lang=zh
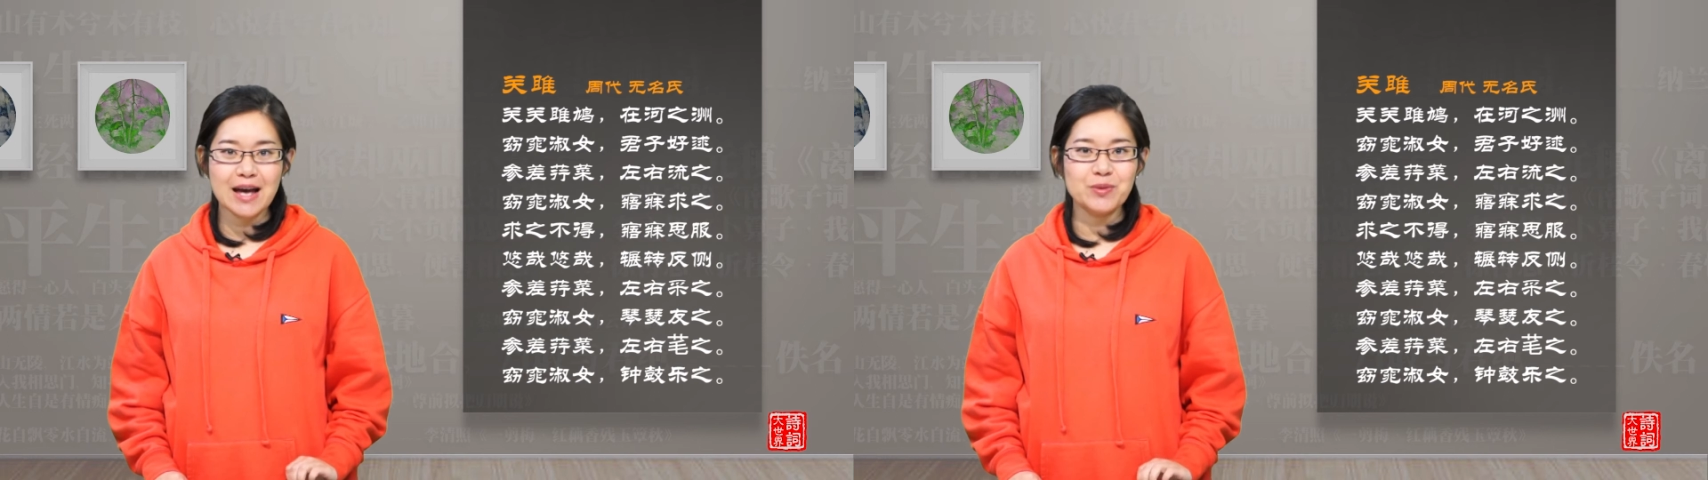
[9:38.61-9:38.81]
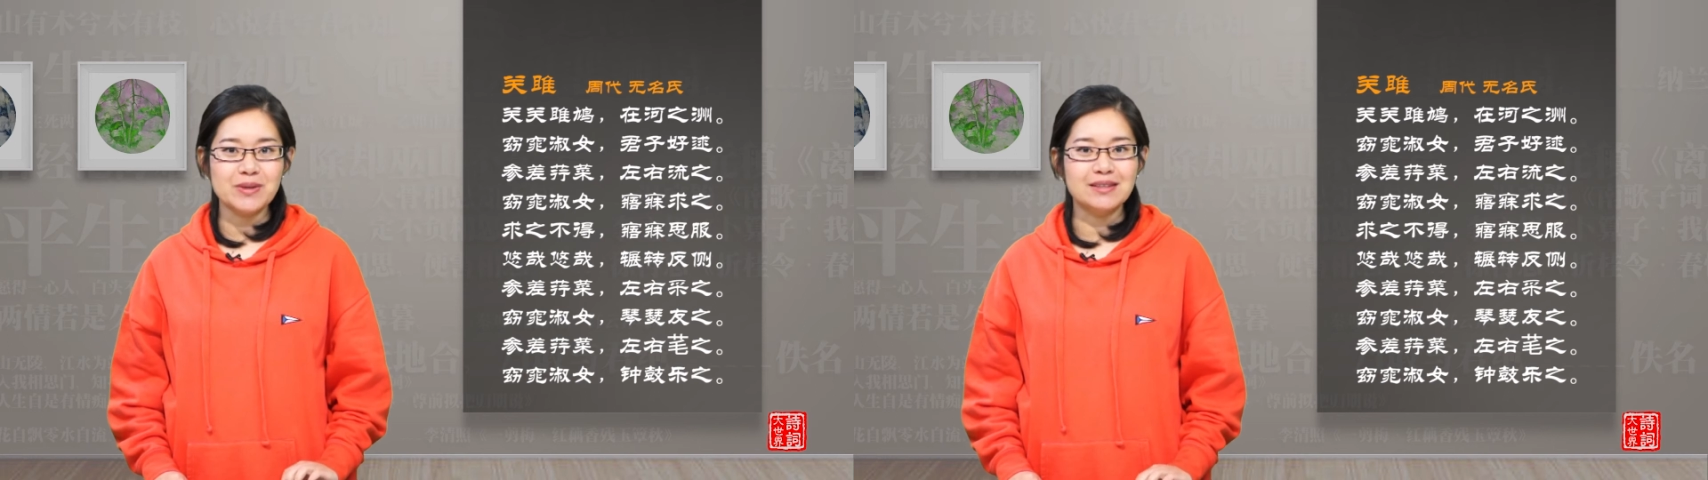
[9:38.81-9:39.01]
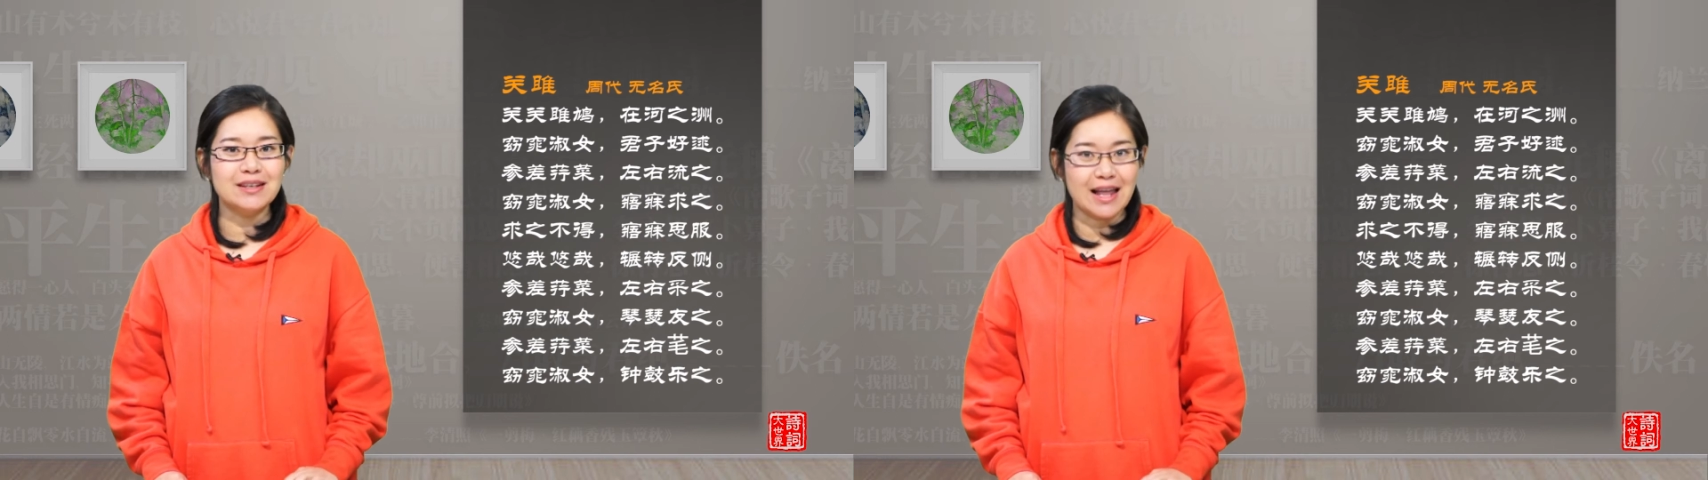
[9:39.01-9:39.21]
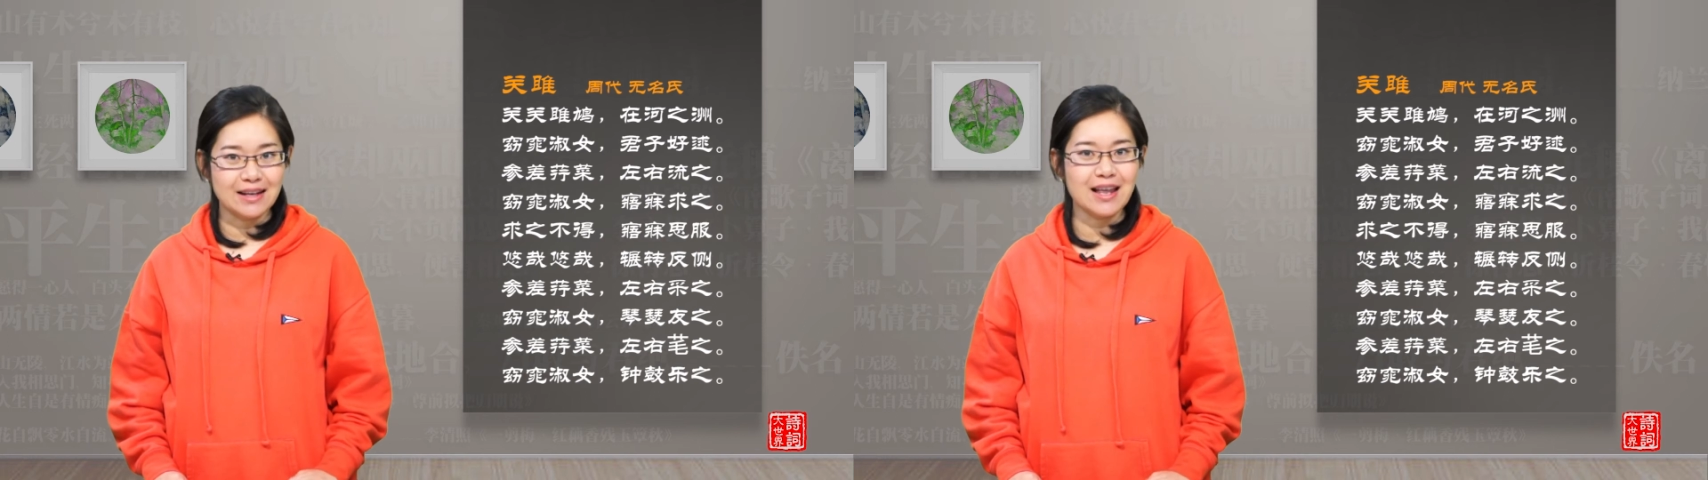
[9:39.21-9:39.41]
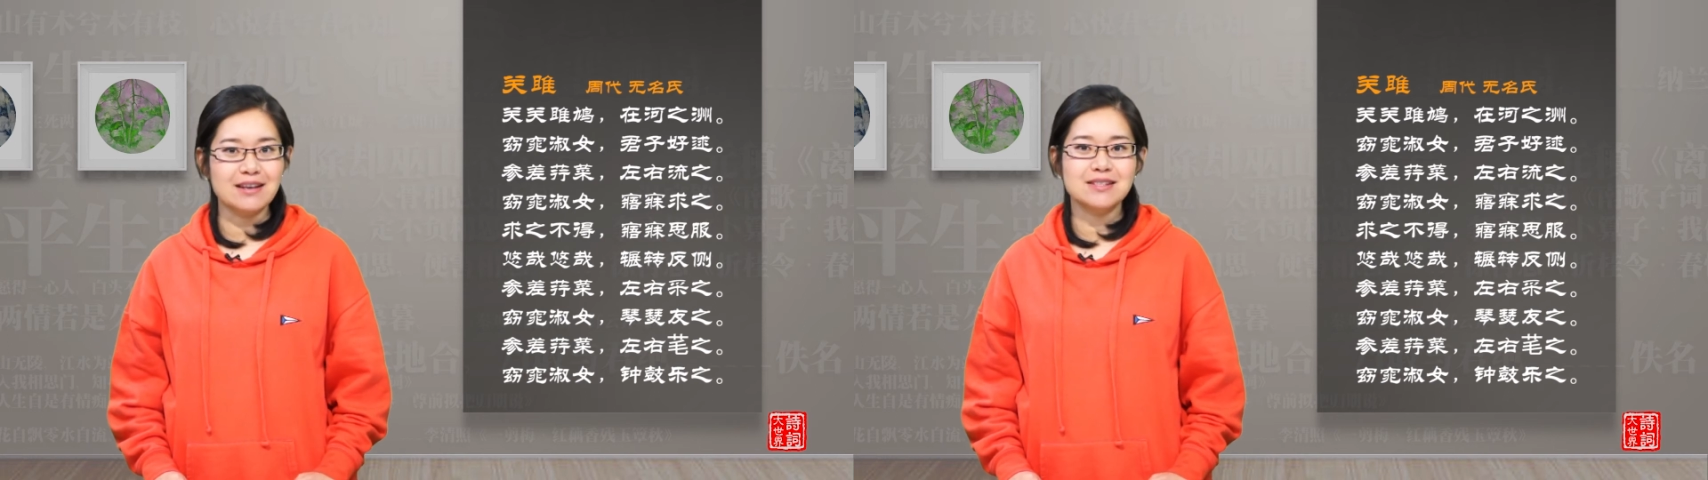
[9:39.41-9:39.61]
韵，朗
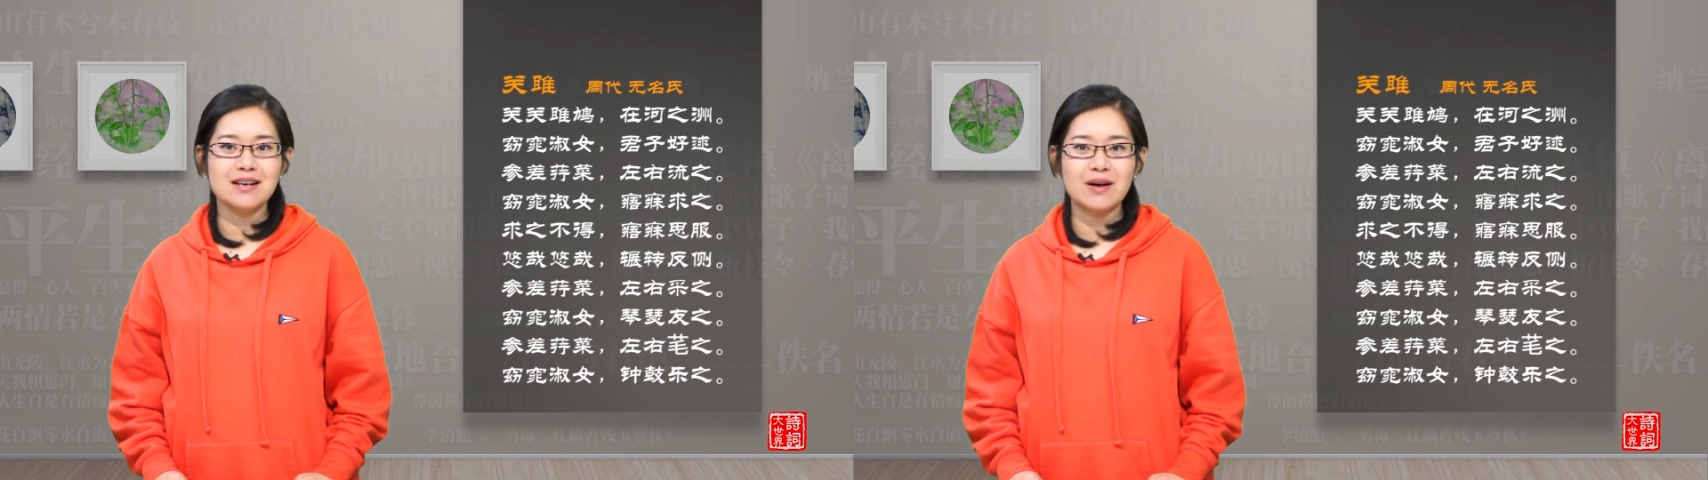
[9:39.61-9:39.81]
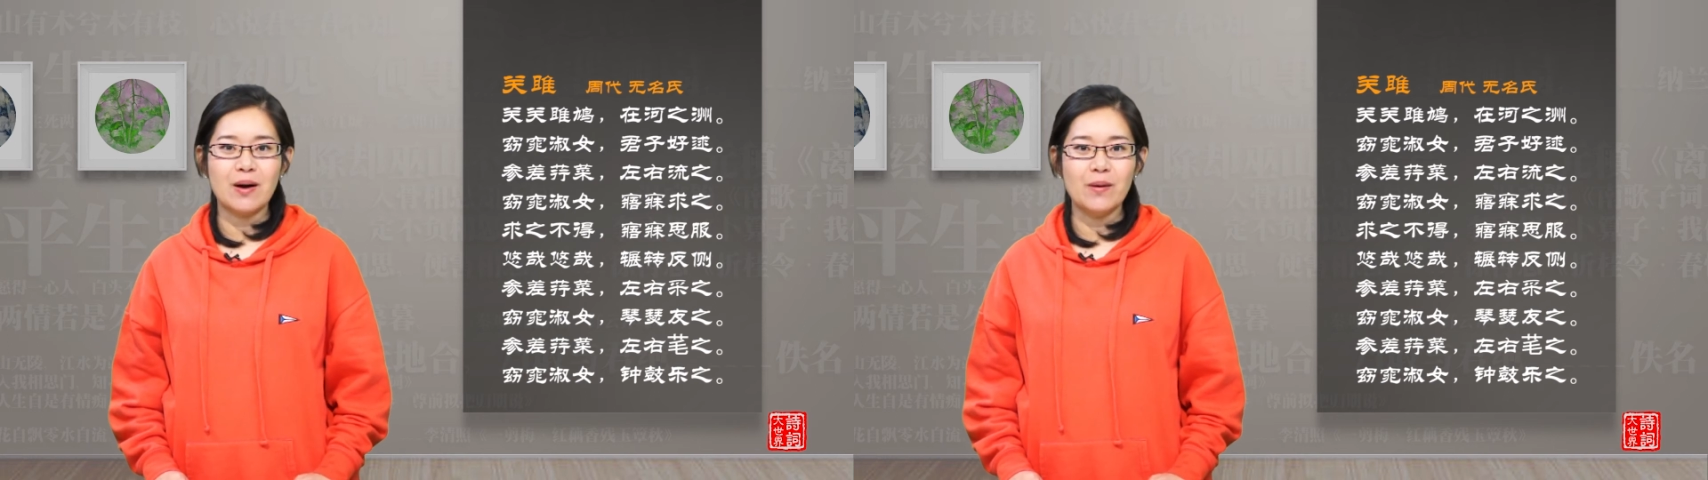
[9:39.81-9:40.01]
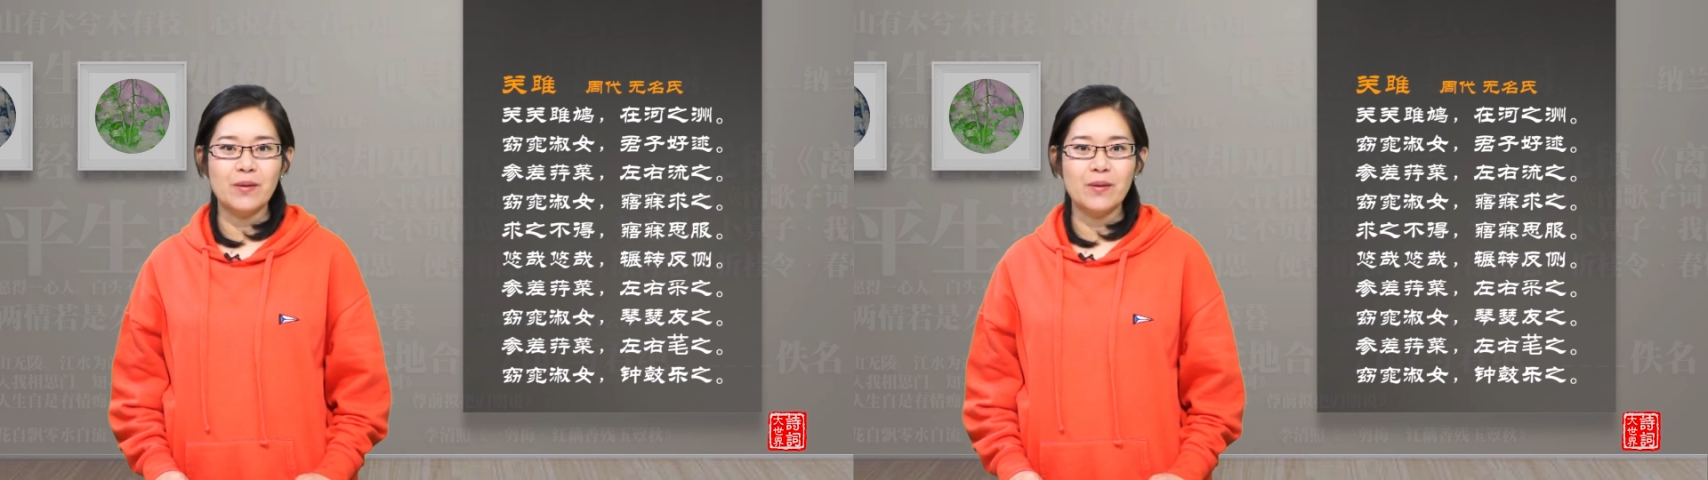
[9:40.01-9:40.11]
朗上口。